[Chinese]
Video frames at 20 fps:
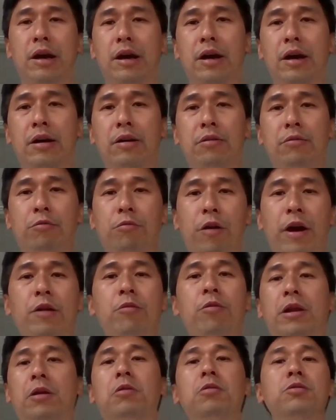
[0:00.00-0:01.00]
的
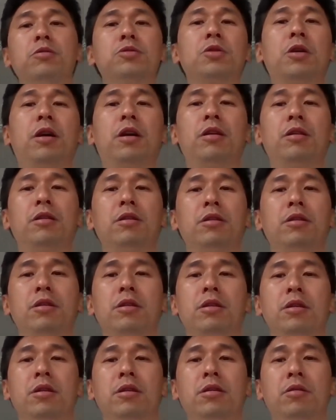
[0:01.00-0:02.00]
维稳工作
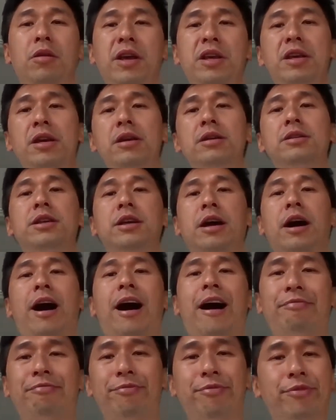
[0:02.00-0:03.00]
会引起
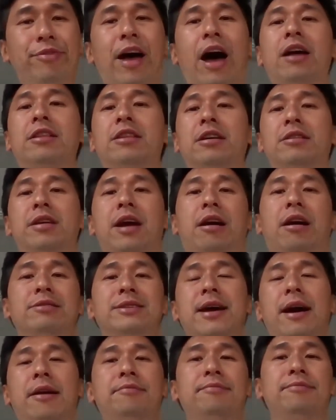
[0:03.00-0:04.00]
很大的挑
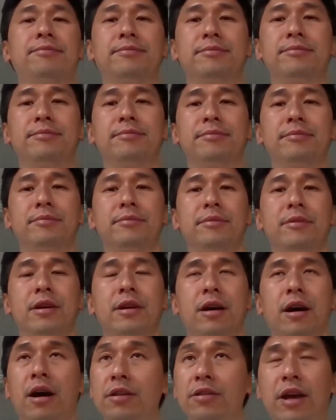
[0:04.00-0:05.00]
战，
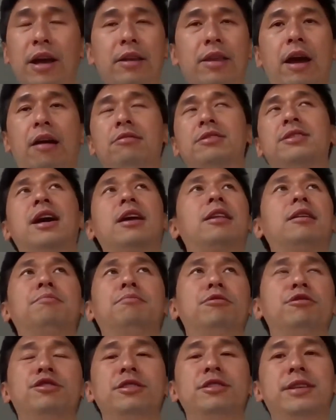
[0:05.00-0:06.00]
而那个挑战呢
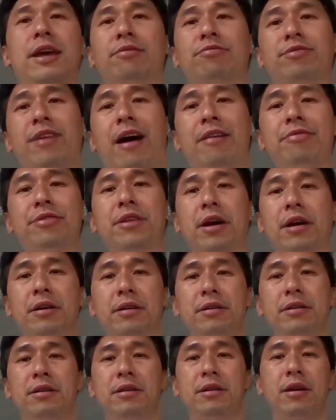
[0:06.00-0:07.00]
不是简单的
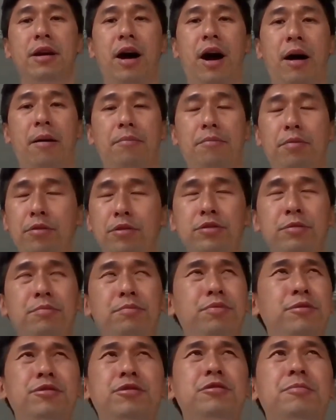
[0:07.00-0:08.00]
啊，不是
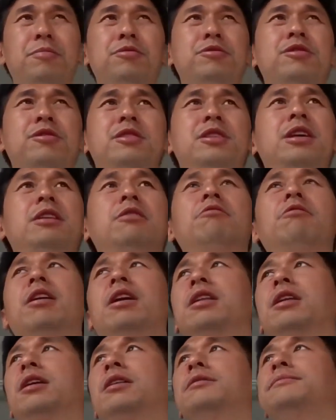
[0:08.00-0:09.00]
不是不是轻
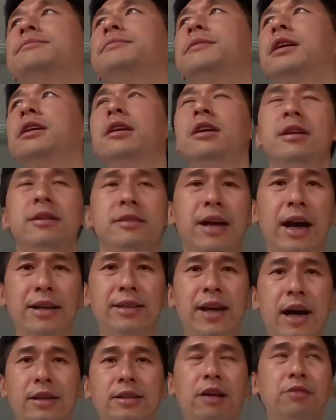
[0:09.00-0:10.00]
微的，
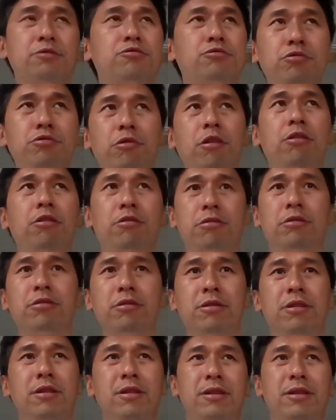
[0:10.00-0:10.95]
再加上猪肉